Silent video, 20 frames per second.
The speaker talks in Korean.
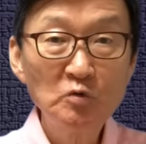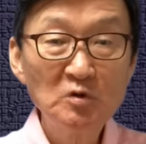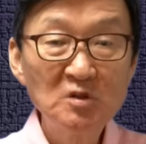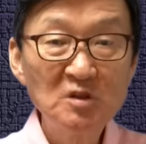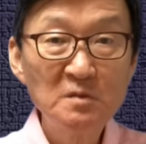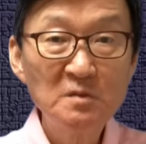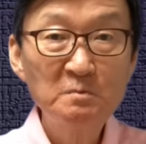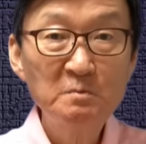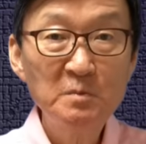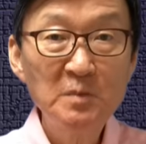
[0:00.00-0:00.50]

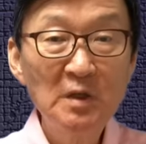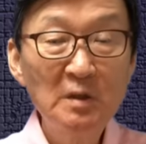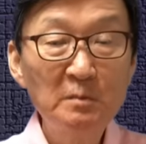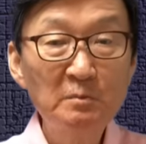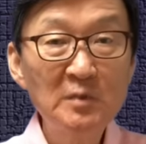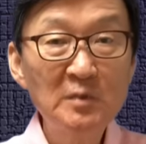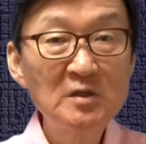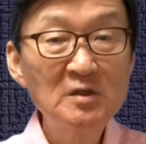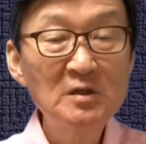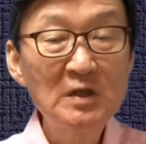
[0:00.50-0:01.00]
친미
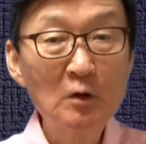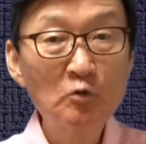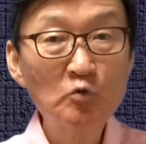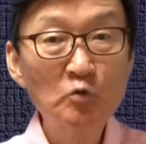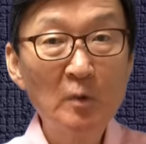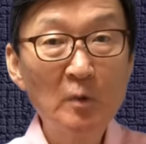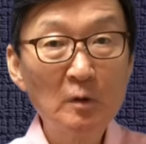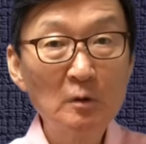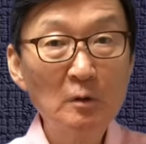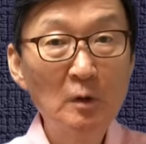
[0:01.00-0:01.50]
민당
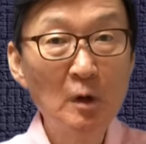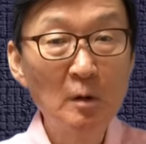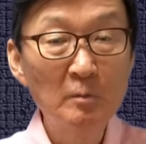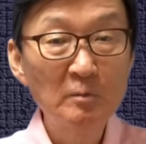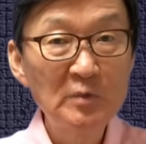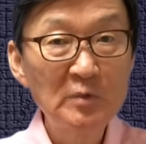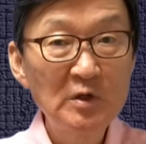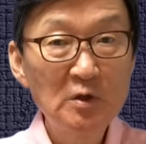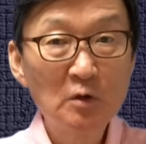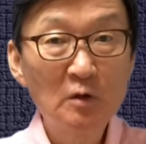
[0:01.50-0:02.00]
후보를
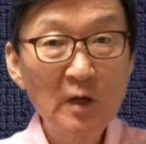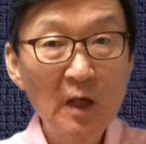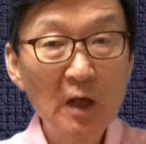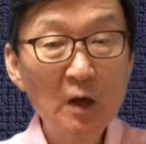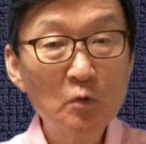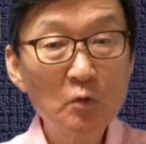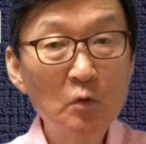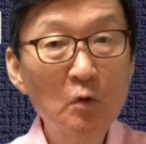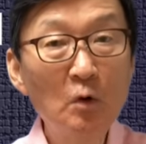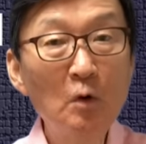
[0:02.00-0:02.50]

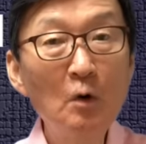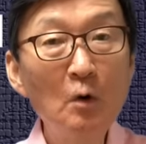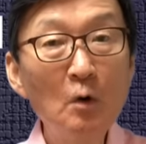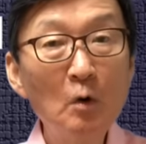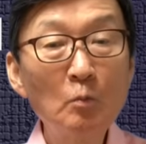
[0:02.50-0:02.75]
밀어내고